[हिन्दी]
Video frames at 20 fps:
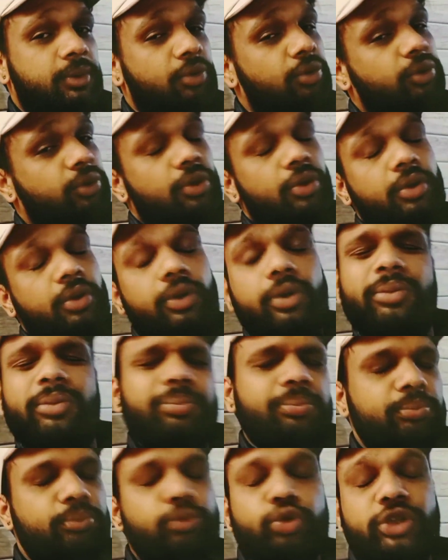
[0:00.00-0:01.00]
होता
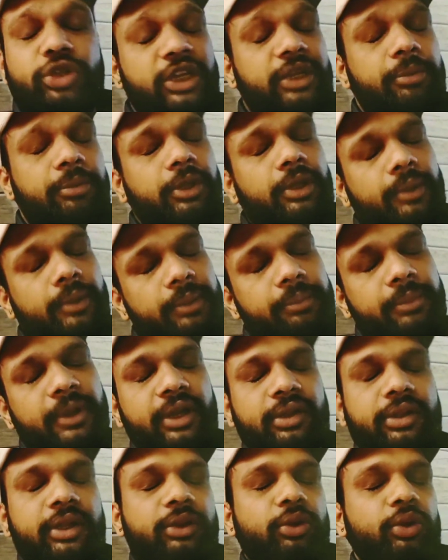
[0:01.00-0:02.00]
होगा मुझे नहीं पता भाई
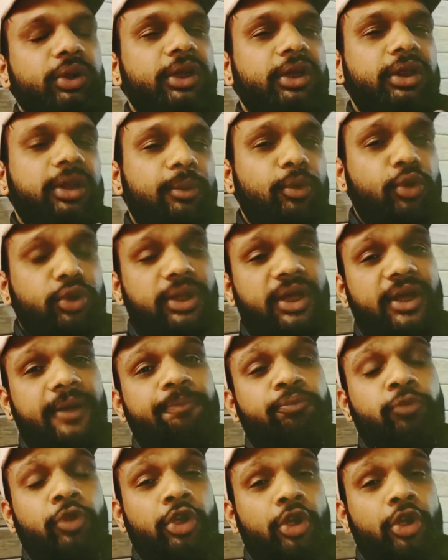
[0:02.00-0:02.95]
मेरे साथ तो ये सब होता है